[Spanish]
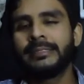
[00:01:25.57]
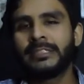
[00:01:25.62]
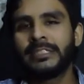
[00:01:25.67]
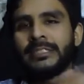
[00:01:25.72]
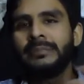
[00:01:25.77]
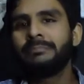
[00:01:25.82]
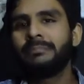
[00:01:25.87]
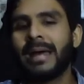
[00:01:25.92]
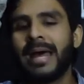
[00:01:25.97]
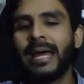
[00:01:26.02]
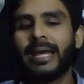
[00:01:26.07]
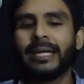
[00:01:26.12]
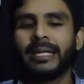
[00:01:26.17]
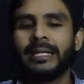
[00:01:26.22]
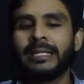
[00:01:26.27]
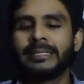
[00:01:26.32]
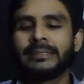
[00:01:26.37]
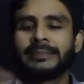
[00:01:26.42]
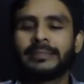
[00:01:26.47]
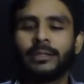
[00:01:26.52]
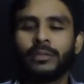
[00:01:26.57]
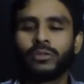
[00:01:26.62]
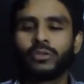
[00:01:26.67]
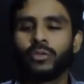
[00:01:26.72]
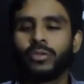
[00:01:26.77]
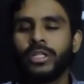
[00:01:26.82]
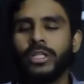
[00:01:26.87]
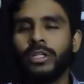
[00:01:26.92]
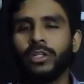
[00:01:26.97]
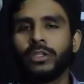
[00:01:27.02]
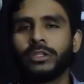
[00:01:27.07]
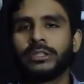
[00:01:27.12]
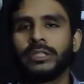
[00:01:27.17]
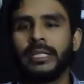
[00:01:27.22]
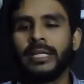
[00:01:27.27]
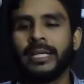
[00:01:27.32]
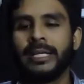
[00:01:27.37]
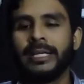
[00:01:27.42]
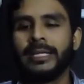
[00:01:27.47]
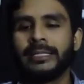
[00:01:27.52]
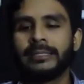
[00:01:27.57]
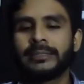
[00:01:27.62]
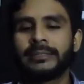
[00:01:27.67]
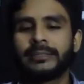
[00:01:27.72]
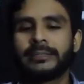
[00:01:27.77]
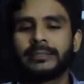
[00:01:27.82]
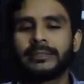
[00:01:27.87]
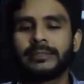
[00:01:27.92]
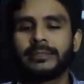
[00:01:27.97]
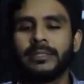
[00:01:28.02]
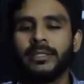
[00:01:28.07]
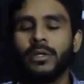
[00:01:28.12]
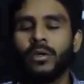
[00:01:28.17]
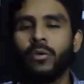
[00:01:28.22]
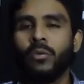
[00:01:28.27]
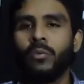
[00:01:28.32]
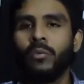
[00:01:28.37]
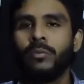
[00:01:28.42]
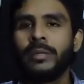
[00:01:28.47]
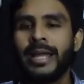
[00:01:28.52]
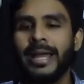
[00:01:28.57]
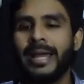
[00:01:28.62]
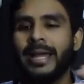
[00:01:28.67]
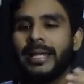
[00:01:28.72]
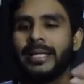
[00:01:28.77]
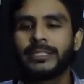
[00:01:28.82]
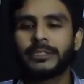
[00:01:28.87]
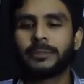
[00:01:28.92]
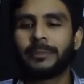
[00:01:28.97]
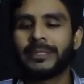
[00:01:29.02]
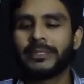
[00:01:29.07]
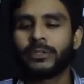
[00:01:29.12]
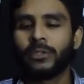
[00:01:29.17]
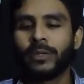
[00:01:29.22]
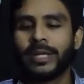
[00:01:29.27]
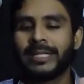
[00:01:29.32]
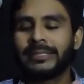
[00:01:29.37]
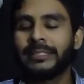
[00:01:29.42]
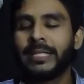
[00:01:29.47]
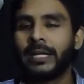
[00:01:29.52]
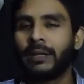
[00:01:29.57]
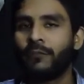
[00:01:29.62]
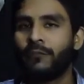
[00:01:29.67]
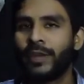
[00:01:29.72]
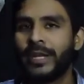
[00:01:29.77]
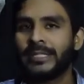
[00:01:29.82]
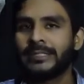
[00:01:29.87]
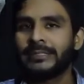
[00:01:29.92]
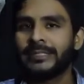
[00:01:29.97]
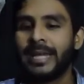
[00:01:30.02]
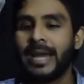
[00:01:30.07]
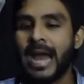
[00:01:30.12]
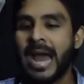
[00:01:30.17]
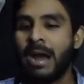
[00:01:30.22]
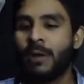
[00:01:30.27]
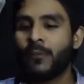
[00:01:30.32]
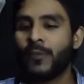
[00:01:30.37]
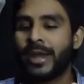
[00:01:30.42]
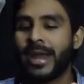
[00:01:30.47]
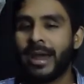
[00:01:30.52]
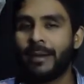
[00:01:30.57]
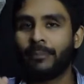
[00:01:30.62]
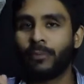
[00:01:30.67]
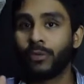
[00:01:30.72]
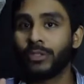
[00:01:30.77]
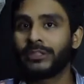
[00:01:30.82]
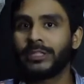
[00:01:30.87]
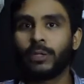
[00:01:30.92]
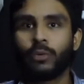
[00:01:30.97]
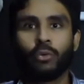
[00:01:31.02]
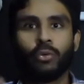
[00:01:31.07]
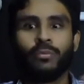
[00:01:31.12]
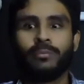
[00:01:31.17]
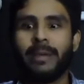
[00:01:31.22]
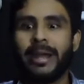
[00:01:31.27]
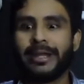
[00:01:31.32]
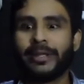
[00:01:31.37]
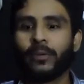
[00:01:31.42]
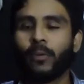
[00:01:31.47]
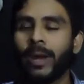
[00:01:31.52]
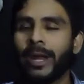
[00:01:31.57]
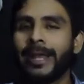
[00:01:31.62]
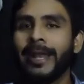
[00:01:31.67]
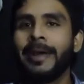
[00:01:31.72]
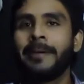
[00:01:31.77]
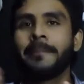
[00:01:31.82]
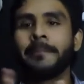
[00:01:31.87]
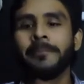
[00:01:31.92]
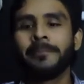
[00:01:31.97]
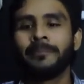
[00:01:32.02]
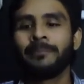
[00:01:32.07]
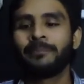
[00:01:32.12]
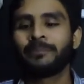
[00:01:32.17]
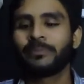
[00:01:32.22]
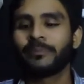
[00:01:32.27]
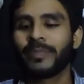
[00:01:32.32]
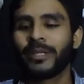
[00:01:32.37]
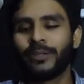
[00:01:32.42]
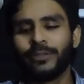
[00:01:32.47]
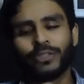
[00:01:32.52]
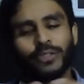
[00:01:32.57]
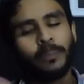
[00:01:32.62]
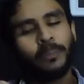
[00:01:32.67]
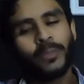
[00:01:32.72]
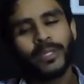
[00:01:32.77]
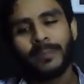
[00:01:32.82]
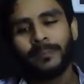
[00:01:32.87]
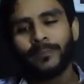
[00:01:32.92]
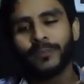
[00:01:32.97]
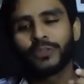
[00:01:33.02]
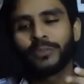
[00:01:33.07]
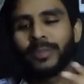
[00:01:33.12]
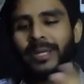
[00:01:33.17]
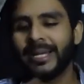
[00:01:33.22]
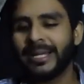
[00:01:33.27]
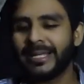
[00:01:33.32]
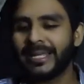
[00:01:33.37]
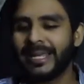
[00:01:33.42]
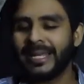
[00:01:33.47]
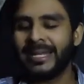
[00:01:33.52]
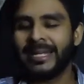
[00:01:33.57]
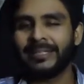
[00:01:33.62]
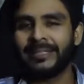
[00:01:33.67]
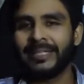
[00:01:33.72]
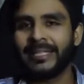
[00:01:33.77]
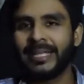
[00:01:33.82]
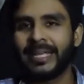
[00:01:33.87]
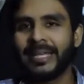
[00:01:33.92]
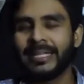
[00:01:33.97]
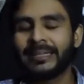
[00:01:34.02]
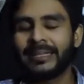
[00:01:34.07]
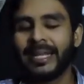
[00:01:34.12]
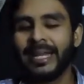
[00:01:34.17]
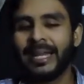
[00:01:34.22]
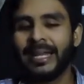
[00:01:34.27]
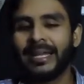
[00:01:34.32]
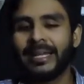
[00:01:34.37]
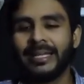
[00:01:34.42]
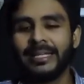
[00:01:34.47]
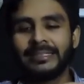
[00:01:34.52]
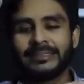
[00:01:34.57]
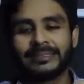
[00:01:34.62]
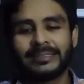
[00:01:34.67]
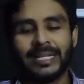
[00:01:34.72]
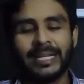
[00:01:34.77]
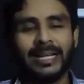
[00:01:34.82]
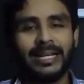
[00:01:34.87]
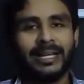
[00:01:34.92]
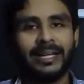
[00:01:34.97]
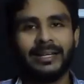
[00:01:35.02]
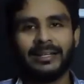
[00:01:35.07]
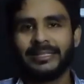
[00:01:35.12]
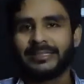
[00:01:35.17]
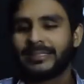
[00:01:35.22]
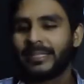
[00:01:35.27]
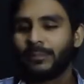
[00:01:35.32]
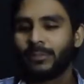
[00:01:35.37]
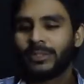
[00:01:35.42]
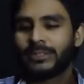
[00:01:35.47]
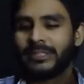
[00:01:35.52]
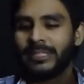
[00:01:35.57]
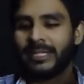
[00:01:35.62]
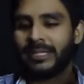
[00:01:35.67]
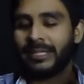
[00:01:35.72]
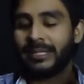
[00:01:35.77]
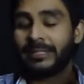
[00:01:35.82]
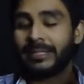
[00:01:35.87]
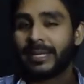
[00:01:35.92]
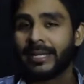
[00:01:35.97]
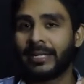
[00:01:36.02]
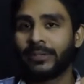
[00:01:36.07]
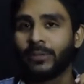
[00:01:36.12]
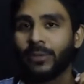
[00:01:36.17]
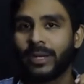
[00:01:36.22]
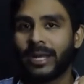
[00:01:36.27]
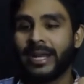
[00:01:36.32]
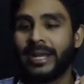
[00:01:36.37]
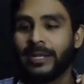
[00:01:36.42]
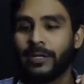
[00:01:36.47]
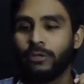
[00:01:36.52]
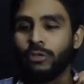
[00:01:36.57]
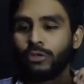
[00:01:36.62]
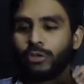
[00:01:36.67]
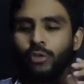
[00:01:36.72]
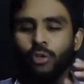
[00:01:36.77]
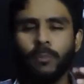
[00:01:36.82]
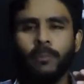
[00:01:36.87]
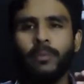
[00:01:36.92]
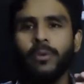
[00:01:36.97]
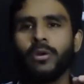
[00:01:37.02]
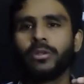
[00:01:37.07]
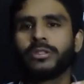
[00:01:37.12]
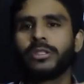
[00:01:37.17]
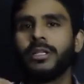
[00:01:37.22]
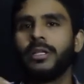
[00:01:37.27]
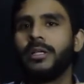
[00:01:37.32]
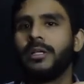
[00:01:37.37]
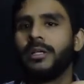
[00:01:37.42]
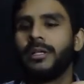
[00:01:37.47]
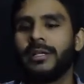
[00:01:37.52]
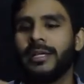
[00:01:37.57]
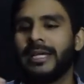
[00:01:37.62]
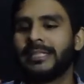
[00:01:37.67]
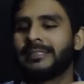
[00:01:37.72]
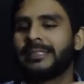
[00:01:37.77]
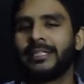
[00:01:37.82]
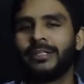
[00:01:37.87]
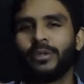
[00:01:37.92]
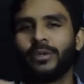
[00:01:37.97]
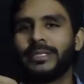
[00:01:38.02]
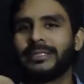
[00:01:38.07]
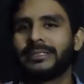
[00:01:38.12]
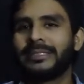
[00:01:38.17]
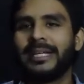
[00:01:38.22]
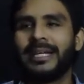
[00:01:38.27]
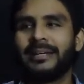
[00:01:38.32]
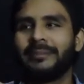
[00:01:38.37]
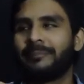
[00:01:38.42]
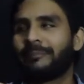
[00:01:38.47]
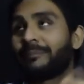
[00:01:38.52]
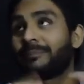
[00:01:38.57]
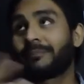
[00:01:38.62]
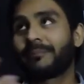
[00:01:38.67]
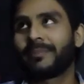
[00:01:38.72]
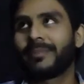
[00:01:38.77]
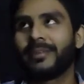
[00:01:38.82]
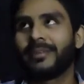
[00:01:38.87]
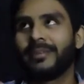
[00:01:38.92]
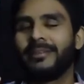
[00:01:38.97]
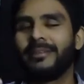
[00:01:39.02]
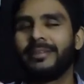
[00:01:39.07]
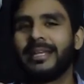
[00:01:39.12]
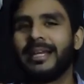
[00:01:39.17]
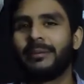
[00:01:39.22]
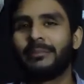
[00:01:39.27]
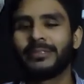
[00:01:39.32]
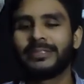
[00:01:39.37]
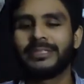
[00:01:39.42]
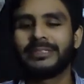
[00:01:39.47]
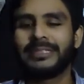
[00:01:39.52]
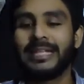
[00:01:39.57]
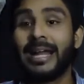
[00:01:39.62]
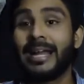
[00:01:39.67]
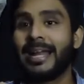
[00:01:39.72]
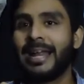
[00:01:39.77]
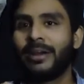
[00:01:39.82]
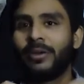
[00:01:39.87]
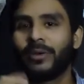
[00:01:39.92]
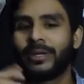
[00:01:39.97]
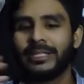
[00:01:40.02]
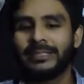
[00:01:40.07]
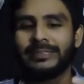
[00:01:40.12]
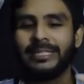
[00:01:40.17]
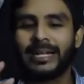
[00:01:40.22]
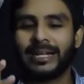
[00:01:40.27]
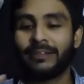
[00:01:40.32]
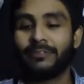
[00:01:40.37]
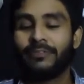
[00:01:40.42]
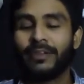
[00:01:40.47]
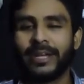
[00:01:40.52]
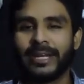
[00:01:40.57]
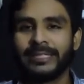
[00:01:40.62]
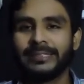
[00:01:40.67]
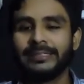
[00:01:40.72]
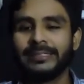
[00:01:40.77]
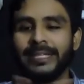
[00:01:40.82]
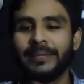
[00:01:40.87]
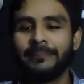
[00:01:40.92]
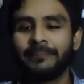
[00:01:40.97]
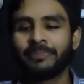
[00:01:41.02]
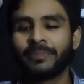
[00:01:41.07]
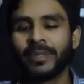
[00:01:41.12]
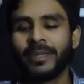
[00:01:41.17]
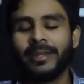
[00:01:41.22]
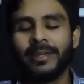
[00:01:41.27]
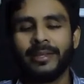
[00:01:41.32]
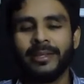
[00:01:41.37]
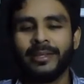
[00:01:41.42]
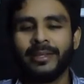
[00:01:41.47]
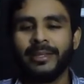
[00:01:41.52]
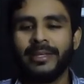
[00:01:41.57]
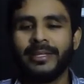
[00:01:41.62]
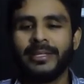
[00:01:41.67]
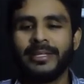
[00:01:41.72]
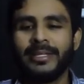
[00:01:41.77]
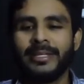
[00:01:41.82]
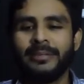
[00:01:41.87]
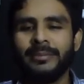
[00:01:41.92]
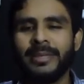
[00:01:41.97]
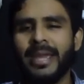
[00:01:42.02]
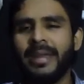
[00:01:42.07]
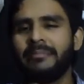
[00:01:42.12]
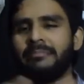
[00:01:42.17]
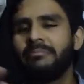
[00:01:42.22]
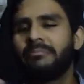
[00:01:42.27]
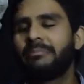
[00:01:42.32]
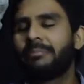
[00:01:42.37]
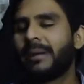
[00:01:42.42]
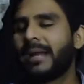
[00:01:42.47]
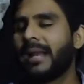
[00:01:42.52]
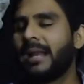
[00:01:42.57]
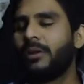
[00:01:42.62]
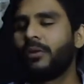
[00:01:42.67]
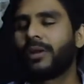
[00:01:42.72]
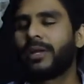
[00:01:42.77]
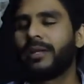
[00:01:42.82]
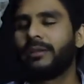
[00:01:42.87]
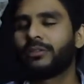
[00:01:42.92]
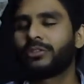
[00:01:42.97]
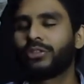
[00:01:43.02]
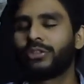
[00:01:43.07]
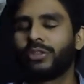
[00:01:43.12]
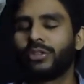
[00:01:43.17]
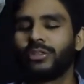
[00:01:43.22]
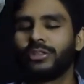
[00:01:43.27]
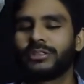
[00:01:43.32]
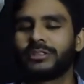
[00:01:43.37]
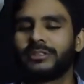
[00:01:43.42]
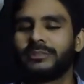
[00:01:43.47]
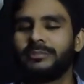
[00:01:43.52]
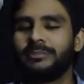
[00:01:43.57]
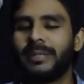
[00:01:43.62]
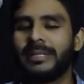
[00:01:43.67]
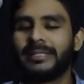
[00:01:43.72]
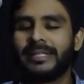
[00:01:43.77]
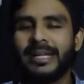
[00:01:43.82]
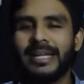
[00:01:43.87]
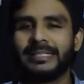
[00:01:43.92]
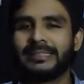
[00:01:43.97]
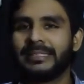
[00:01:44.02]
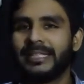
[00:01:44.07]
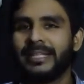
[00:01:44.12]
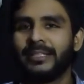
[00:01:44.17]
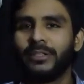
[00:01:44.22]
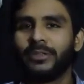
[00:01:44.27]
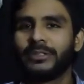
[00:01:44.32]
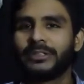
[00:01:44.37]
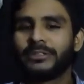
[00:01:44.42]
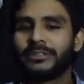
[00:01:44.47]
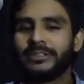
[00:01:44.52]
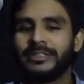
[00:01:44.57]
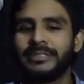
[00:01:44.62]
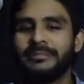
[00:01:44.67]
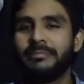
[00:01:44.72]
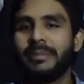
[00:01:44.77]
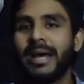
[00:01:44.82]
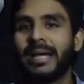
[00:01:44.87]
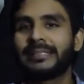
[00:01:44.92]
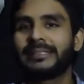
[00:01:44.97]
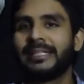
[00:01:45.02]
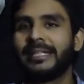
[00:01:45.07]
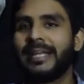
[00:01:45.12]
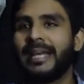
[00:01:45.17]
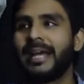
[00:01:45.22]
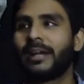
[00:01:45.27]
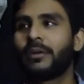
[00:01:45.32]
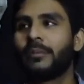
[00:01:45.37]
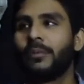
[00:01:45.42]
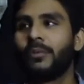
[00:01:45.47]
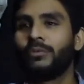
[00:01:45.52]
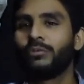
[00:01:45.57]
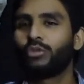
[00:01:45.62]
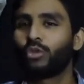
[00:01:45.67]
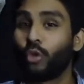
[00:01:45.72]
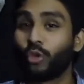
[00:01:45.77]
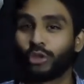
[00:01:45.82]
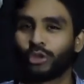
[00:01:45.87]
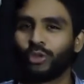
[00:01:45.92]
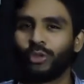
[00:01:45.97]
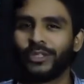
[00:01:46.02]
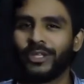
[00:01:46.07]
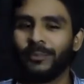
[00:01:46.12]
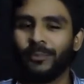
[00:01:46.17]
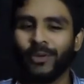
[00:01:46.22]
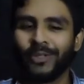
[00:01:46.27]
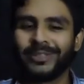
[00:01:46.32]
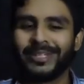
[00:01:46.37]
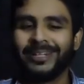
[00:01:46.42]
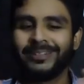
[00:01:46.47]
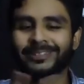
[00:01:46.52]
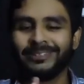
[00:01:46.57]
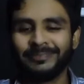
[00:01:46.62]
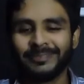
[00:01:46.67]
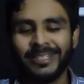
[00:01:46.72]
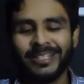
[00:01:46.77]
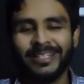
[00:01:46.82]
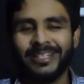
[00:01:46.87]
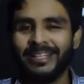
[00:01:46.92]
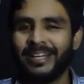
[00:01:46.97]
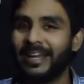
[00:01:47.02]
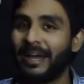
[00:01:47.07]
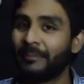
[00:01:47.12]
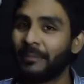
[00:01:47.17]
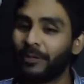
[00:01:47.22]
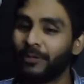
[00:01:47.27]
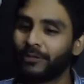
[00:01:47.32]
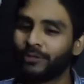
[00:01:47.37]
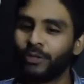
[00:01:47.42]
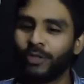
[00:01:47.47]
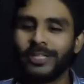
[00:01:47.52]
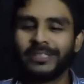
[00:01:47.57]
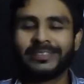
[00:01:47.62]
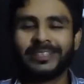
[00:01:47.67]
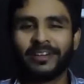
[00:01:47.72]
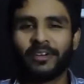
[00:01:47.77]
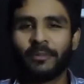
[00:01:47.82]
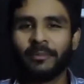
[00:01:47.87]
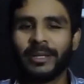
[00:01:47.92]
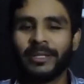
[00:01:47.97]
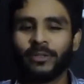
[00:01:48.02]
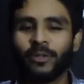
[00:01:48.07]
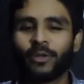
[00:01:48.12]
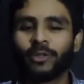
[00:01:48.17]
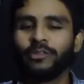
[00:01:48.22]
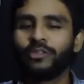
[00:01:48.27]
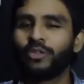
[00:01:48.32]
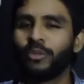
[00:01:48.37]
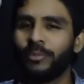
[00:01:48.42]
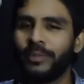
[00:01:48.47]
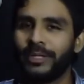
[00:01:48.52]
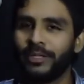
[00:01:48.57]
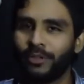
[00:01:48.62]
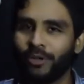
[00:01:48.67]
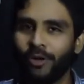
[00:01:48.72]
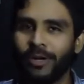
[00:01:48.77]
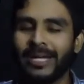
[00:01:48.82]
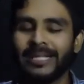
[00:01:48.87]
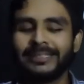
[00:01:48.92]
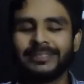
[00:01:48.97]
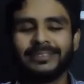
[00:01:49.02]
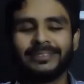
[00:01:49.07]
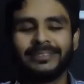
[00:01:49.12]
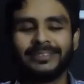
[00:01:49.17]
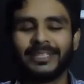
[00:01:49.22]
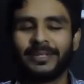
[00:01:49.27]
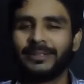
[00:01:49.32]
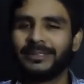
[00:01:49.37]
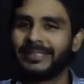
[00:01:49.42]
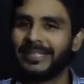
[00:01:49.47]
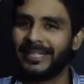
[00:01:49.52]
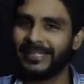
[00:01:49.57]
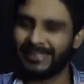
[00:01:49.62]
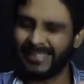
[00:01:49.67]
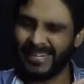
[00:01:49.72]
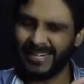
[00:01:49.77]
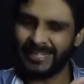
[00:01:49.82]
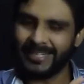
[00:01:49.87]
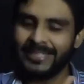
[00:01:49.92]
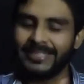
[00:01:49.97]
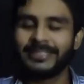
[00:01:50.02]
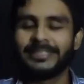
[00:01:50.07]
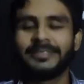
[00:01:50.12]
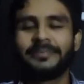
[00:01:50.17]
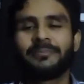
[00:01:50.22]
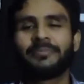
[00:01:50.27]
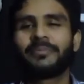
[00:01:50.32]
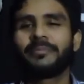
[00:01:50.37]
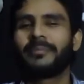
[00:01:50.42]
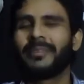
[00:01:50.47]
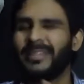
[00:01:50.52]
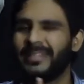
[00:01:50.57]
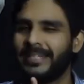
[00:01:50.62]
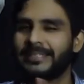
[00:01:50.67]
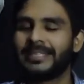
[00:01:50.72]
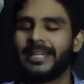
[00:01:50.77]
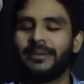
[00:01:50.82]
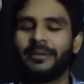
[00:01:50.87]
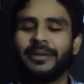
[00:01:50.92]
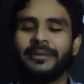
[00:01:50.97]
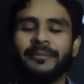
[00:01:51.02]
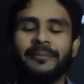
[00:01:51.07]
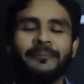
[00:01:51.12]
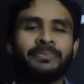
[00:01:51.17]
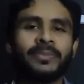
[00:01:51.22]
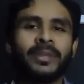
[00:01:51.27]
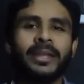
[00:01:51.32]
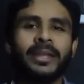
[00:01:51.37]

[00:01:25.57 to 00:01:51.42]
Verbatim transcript: Jean bag en Estados Unidos es una expresión que hace referencia a una bolsa con marihuana. Incluso podemos ver que en la etiqueta está esta bolsa dejando caer los lúpulos, haciendo esta, digamos, esta analogía, esta referencia. Y bien, para lo que nosotros vendría siendo este Jean bag sería como un tostón de mota, ¿no? Amigos, no les recomiendo consumir drogas, llévensela tranquis y ya saben.